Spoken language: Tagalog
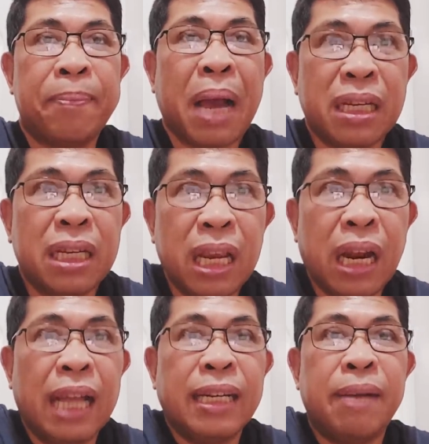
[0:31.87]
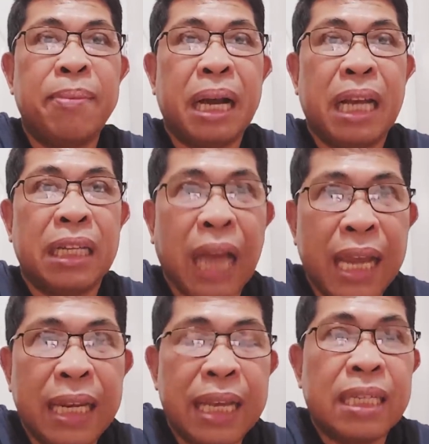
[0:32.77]
pagsira ng mga
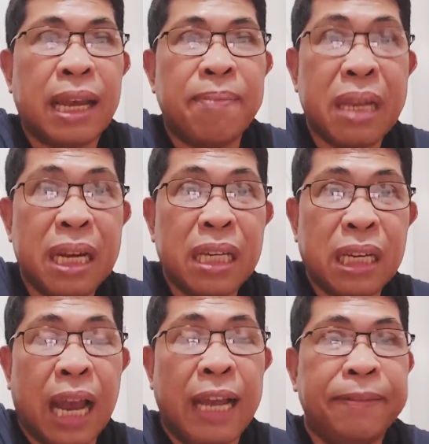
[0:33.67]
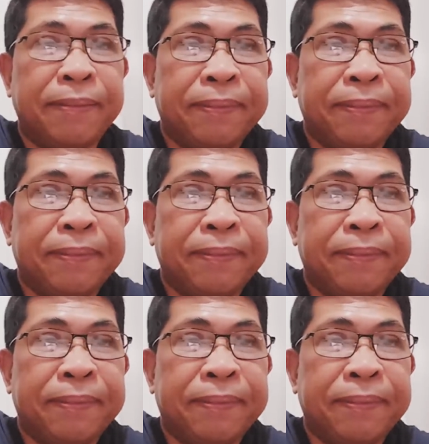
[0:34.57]
Chinese militia